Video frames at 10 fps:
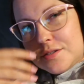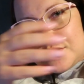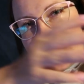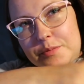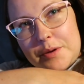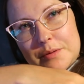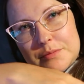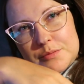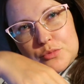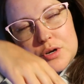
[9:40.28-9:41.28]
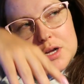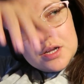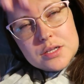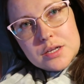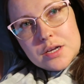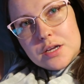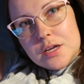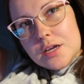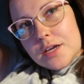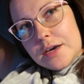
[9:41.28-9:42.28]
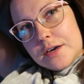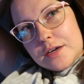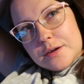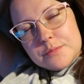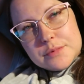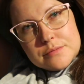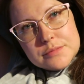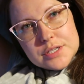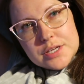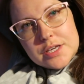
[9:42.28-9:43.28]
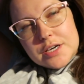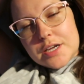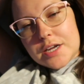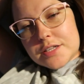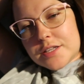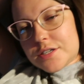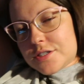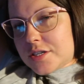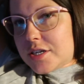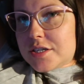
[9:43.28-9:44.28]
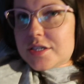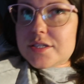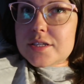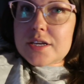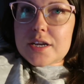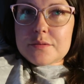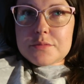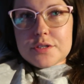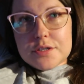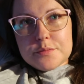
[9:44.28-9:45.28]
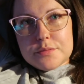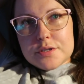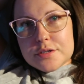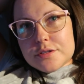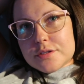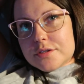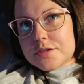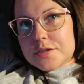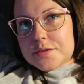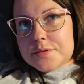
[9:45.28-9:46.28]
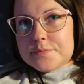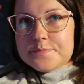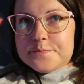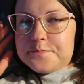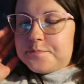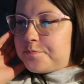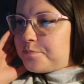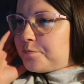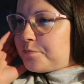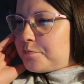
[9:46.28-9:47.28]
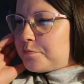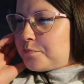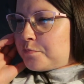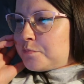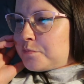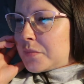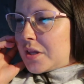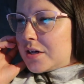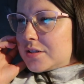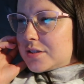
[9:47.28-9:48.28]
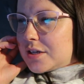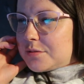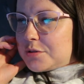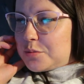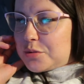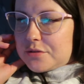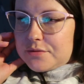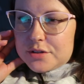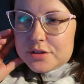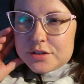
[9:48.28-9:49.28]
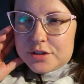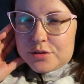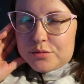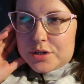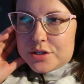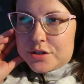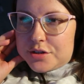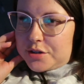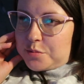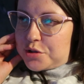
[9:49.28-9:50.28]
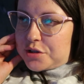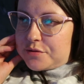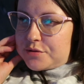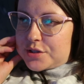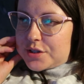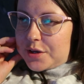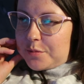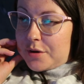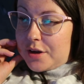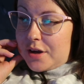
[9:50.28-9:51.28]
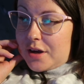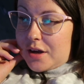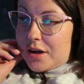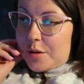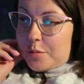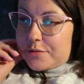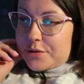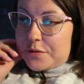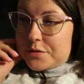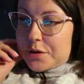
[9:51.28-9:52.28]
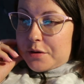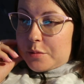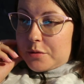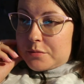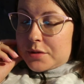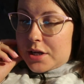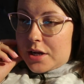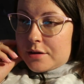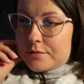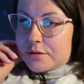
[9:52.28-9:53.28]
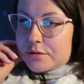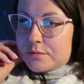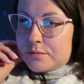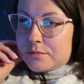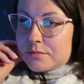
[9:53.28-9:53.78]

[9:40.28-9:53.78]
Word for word: Zresztą ja mam... Mucha lata. Ja mam taki charakter, że raczej staram się być... Um, staram się przewidzieć niektóre rzeczy i przede wszystkim pewnie wzięłabym telefon.